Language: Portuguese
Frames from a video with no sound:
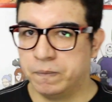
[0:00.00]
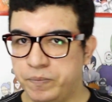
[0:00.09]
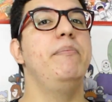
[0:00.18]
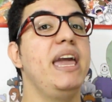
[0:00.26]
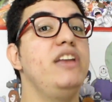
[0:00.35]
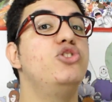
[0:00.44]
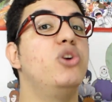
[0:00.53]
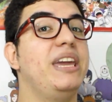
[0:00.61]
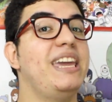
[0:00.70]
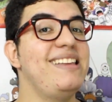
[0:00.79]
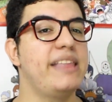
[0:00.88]
Bem,
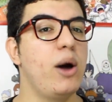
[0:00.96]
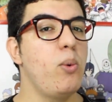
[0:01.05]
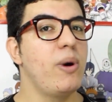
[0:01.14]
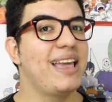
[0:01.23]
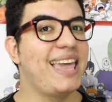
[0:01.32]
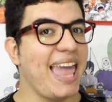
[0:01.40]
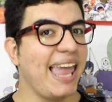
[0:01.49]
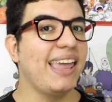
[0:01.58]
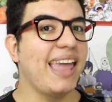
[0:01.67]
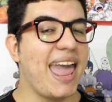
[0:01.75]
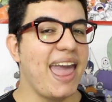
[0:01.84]
Joey, então,
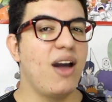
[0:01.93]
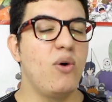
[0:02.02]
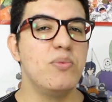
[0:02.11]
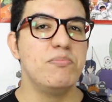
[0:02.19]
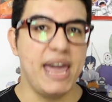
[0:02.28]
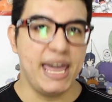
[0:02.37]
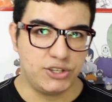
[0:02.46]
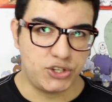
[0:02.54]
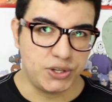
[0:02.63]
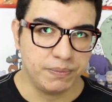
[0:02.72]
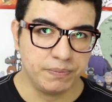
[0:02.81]
quem é o
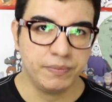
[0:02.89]
Matt?